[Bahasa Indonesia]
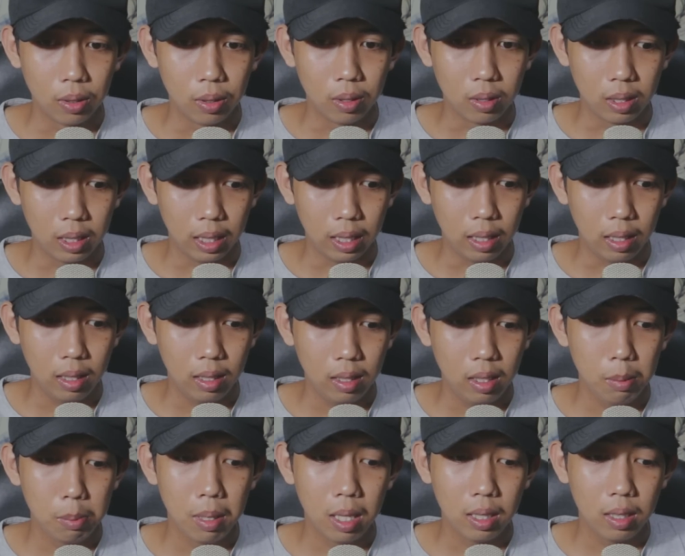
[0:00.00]
Oke,
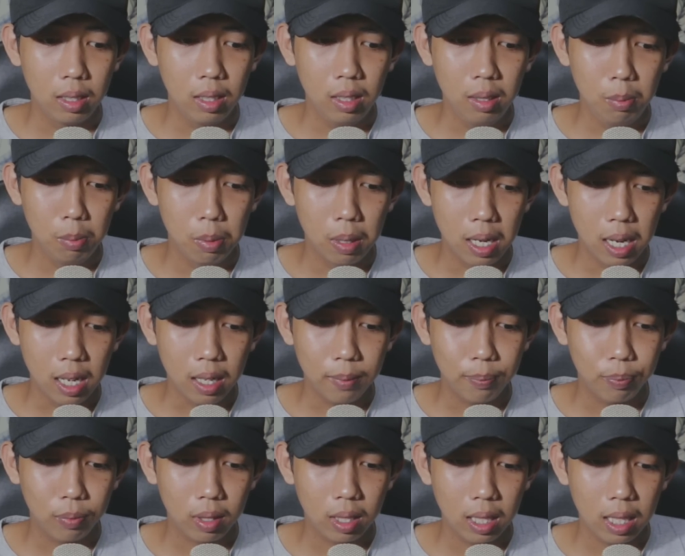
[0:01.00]
tiba-tiba
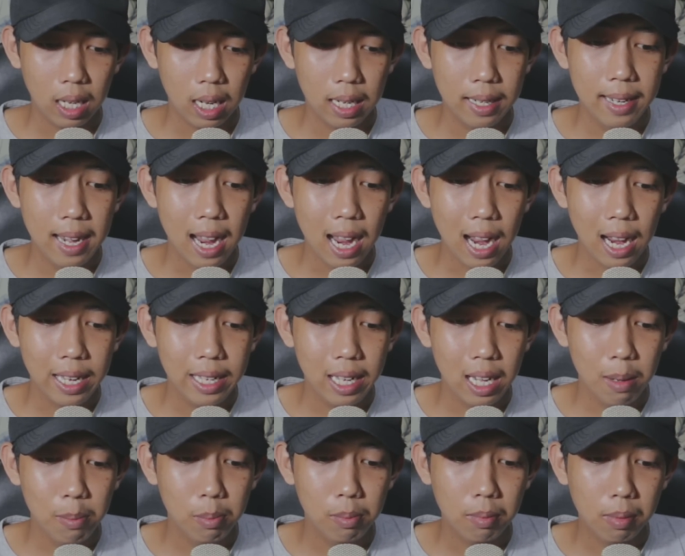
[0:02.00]
ada
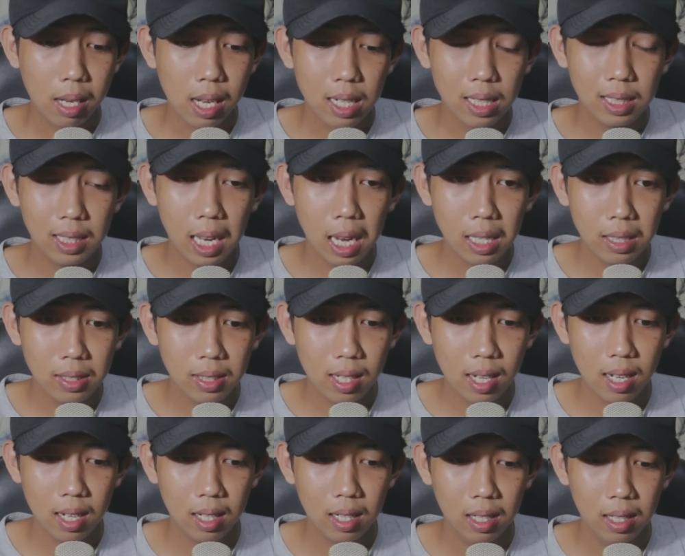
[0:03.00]
ayam
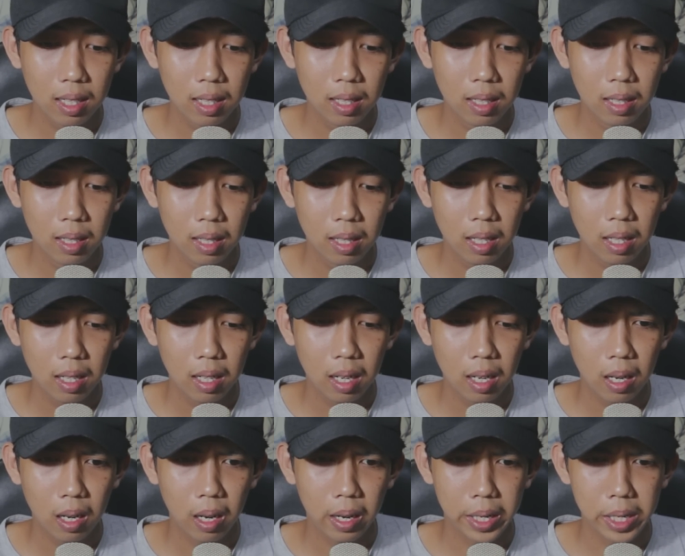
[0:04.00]
raksasa.
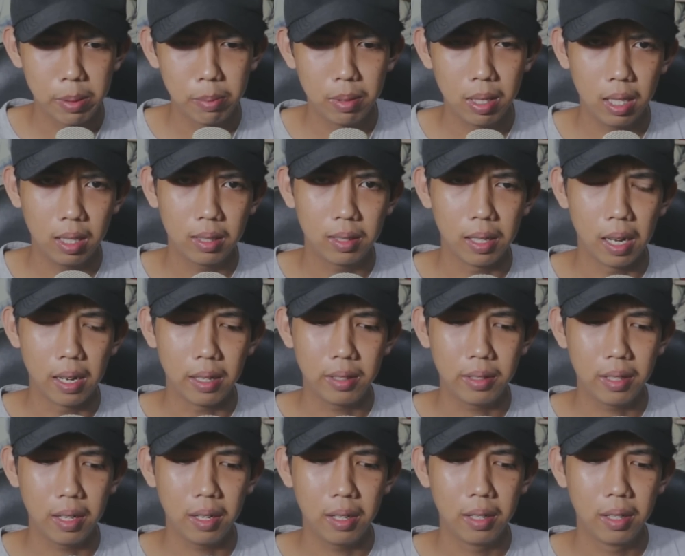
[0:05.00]
Ayam
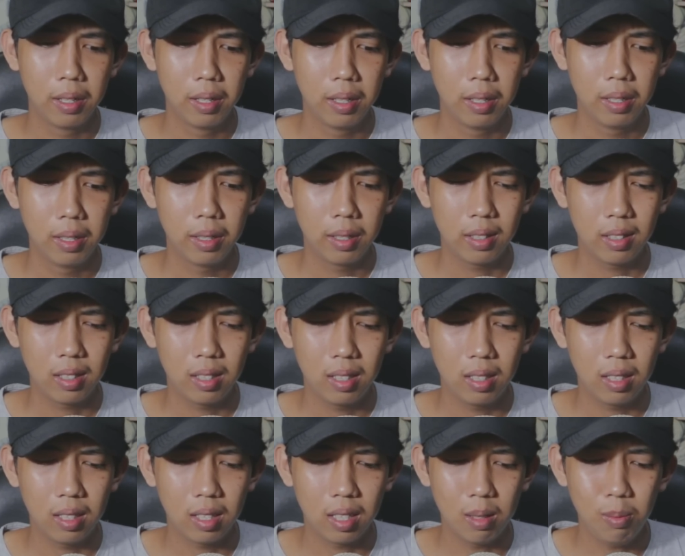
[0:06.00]
raksasa.
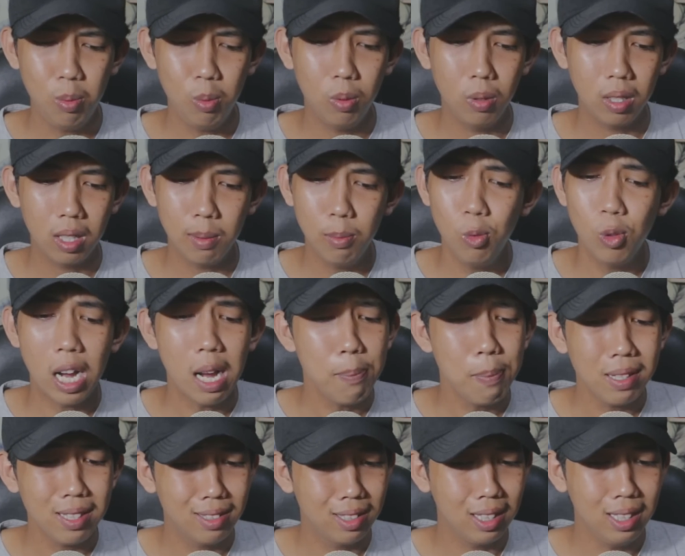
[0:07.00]
Kamu kamu
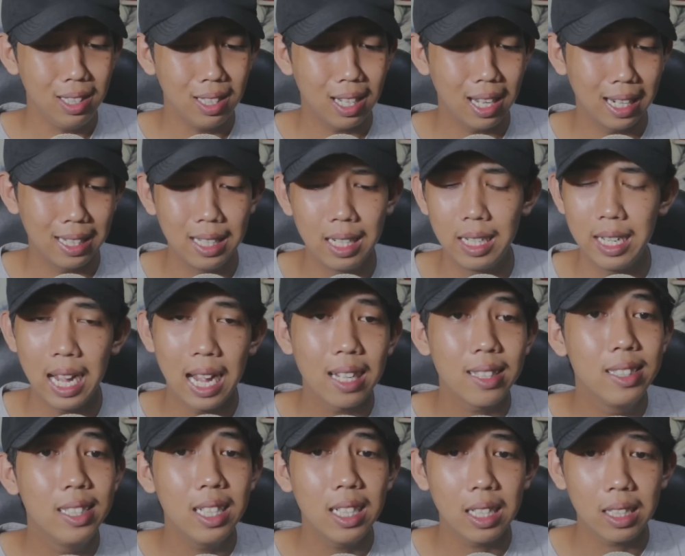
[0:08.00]
apa sih? Aneh-aneh
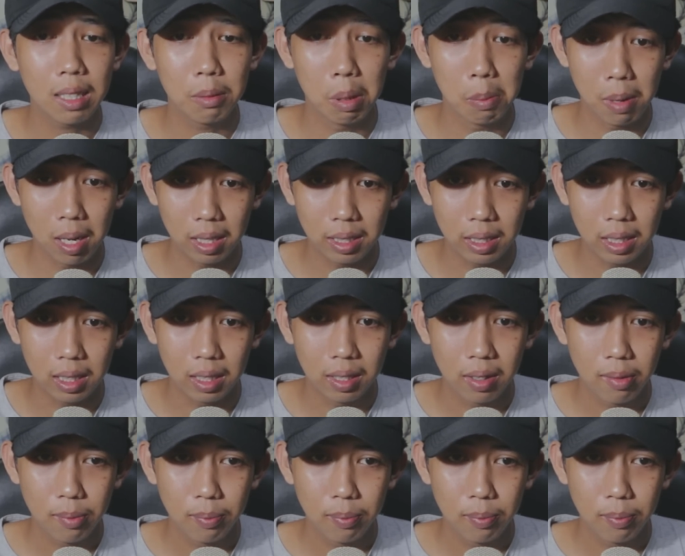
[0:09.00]
aja kata mamahnya.